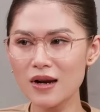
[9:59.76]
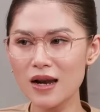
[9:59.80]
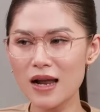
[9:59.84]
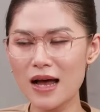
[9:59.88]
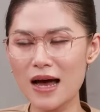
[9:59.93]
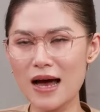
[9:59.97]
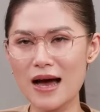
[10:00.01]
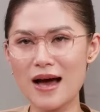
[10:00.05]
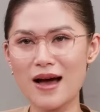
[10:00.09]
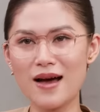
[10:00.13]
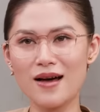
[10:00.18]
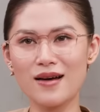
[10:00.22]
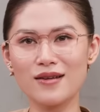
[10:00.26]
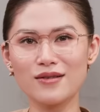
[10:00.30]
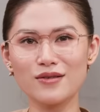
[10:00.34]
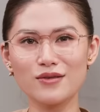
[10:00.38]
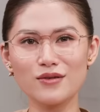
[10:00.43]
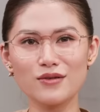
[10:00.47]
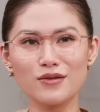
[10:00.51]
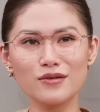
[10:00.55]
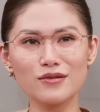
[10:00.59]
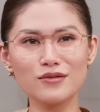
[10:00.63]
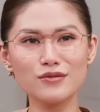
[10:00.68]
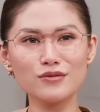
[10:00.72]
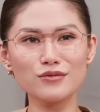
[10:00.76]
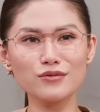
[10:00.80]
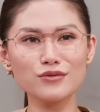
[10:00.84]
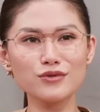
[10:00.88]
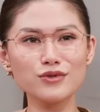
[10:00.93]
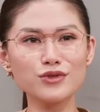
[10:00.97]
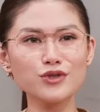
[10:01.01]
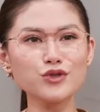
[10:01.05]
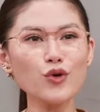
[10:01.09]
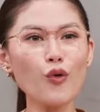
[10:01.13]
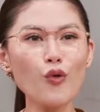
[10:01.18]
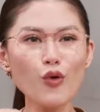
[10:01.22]
là
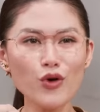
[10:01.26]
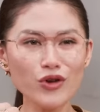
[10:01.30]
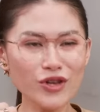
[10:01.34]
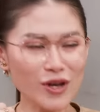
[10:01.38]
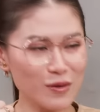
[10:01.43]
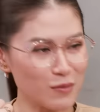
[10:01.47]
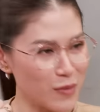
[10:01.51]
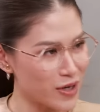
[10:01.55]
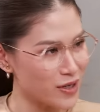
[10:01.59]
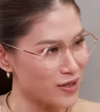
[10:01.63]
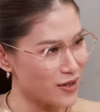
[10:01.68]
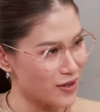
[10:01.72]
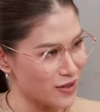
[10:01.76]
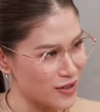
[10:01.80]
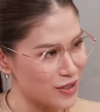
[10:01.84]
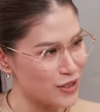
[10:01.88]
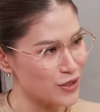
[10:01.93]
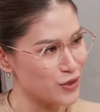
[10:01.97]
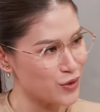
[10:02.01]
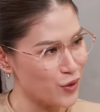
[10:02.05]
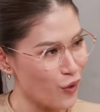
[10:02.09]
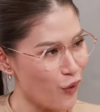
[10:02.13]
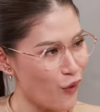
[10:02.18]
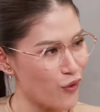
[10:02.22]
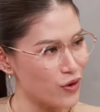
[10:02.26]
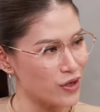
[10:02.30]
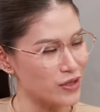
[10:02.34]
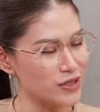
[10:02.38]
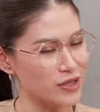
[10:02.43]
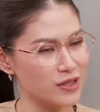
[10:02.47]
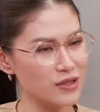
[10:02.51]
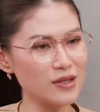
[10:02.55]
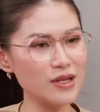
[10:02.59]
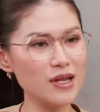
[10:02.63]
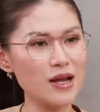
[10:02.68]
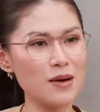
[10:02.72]
xui cho mình ở cái chỗ đó
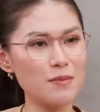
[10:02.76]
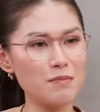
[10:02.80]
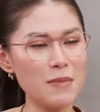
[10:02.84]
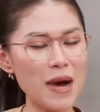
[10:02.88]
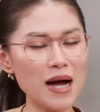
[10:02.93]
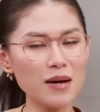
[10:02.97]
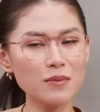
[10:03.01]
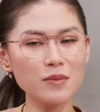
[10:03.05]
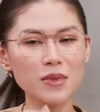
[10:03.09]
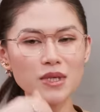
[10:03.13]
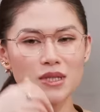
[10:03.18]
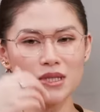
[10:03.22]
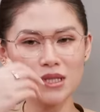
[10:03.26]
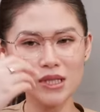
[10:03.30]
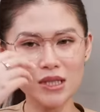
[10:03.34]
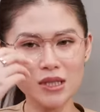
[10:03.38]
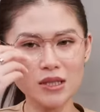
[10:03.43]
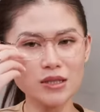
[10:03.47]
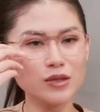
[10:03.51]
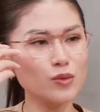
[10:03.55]
chính là mắt mình nhìn ở